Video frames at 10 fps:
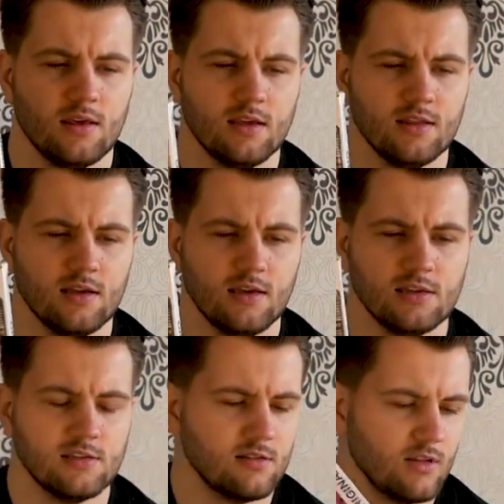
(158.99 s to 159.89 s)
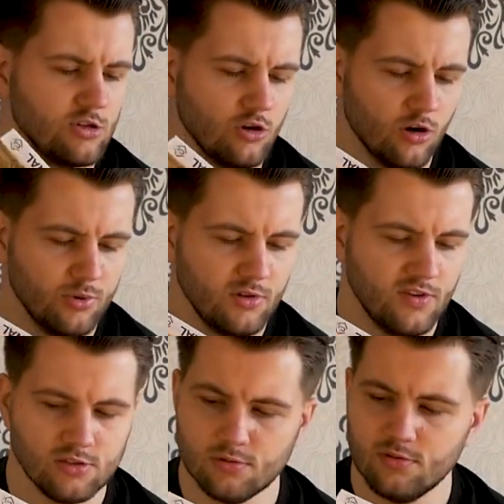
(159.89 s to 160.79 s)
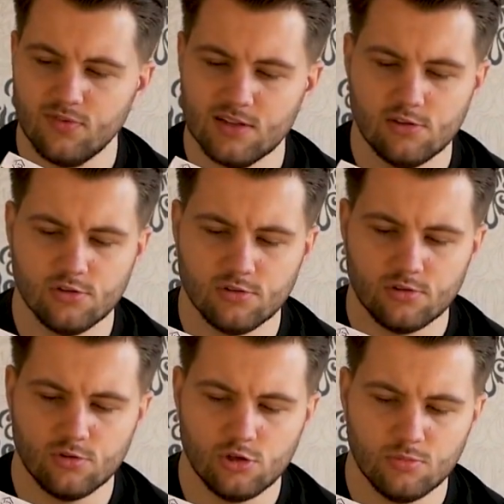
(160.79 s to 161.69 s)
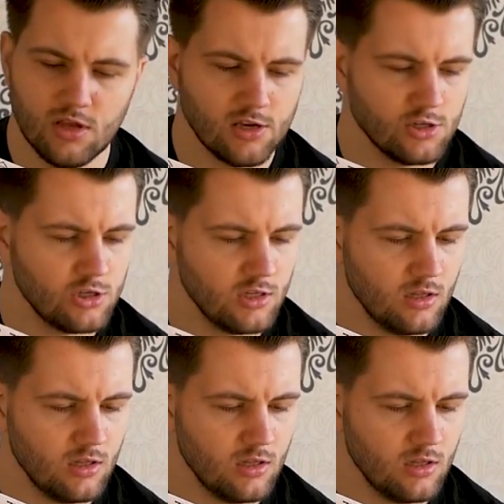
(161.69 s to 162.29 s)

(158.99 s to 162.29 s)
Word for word: Jedna jest, znaczy obydwie są 2018,